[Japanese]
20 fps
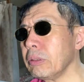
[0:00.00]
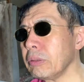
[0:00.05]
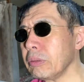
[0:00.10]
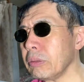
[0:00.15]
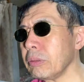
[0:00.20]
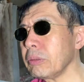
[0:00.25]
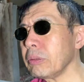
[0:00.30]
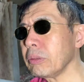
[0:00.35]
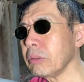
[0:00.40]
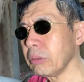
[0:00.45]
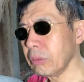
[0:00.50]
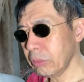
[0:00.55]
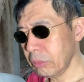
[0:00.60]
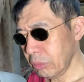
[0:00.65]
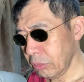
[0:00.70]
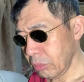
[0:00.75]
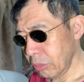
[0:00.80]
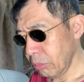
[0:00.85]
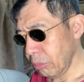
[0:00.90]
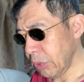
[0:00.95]
うん、
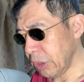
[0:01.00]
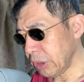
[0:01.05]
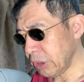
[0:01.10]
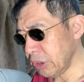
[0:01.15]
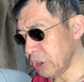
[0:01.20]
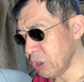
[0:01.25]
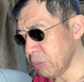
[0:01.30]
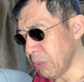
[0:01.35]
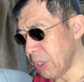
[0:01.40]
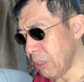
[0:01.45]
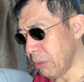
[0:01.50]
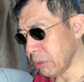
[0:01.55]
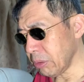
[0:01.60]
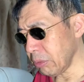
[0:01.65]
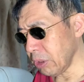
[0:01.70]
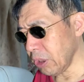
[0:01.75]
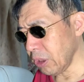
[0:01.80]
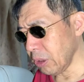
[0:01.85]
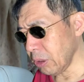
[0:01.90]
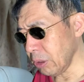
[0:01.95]
まあ、一番
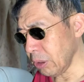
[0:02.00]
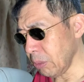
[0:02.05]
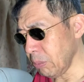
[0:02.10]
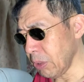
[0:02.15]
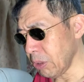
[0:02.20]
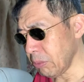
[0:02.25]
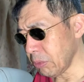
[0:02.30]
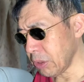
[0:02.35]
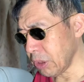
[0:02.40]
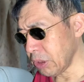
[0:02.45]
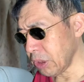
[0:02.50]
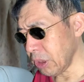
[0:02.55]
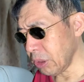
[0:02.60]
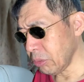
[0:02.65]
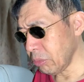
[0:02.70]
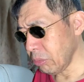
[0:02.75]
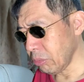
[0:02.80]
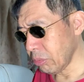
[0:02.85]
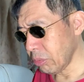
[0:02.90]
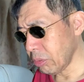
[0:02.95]
今の私に
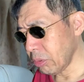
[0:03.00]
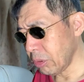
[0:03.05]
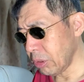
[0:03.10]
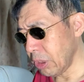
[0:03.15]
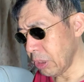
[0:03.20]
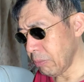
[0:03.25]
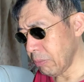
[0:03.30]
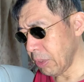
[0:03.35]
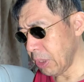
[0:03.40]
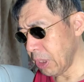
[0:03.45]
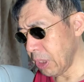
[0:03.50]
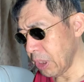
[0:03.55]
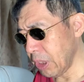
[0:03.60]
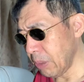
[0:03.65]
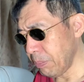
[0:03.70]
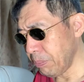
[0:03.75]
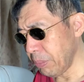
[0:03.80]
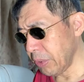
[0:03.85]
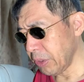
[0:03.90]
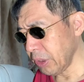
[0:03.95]
とってしては
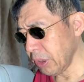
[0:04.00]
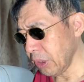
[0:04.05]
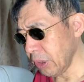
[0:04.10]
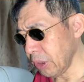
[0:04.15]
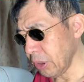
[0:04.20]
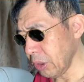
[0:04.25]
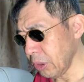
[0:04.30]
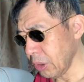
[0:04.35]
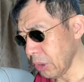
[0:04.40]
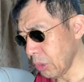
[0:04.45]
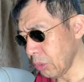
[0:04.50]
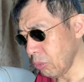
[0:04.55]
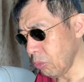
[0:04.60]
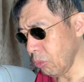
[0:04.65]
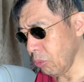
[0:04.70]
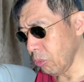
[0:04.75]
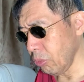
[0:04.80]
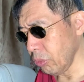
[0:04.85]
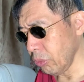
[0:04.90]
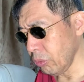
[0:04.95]
やっぱり
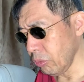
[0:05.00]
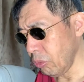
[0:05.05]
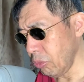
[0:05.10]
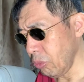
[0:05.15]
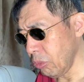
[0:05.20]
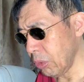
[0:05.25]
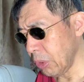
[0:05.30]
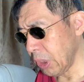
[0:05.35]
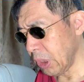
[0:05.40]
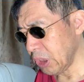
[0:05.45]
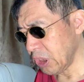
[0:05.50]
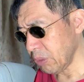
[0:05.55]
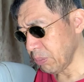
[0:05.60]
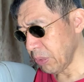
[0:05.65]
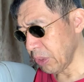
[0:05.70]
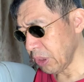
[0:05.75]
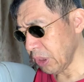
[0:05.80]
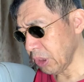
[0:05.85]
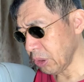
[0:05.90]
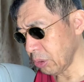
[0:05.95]
こういう本が一
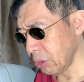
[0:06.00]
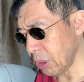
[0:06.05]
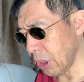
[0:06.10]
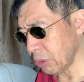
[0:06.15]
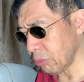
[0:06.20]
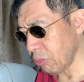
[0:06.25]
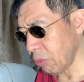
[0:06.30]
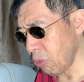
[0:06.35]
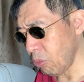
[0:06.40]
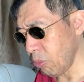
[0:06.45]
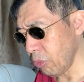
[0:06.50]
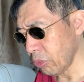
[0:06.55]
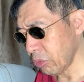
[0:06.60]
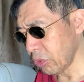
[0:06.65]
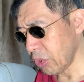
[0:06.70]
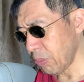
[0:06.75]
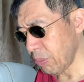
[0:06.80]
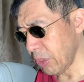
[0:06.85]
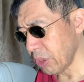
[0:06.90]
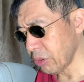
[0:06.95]
番いいなとは思っ
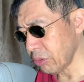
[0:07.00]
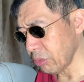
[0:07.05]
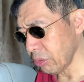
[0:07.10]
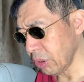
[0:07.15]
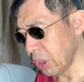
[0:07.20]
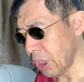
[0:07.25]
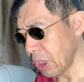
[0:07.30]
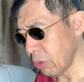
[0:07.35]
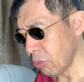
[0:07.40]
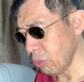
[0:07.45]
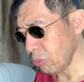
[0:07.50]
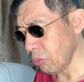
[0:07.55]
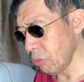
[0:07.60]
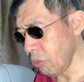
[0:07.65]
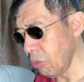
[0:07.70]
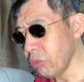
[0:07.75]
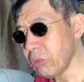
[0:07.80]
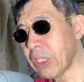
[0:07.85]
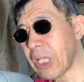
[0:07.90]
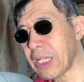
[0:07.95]
てますただこの
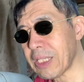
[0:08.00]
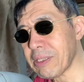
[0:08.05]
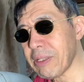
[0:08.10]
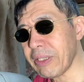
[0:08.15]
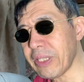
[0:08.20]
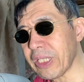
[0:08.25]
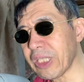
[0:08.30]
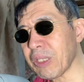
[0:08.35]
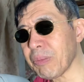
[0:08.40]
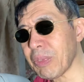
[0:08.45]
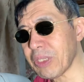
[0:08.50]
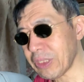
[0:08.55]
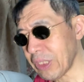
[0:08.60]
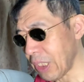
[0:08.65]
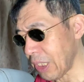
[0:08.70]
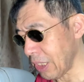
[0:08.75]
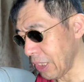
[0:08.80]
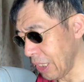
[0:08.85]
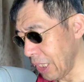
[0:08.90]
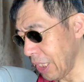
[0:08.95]
本だけではできませ
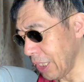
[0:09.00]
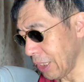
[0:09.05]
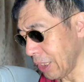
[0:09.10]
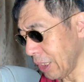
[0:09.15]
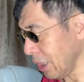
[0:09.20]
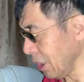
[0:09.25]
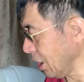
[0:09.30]
んはい、